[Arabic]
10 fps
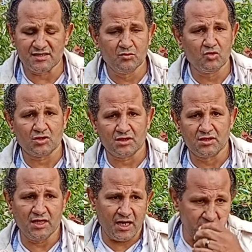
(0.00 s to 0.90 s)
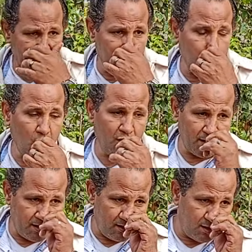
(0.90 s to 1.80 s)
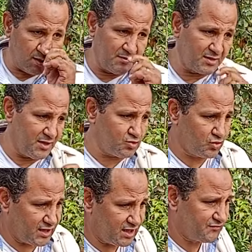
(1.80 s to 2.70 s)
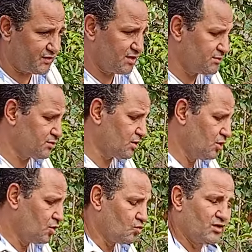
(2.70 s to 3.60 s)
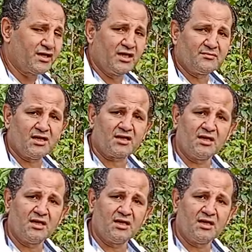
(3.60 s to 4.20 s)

سموه الوطنيه عشان هو آه، منبته كان في الهند والكلام ده